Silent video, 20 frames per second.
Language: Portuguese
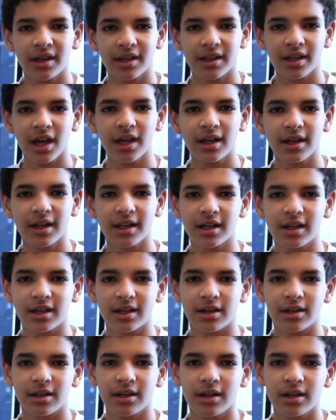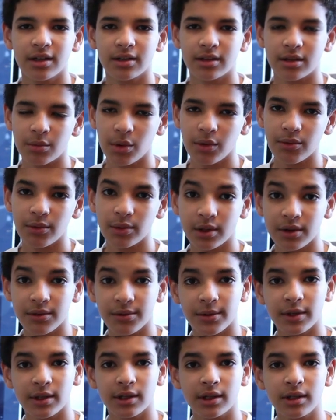E aí galera, eu também vou estar
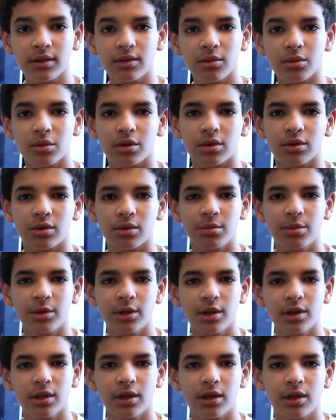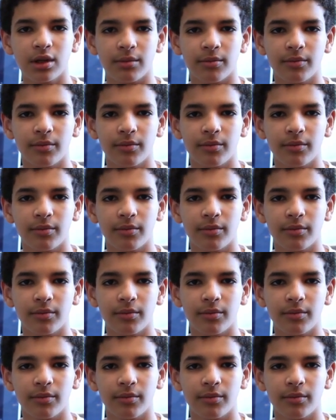falando sobre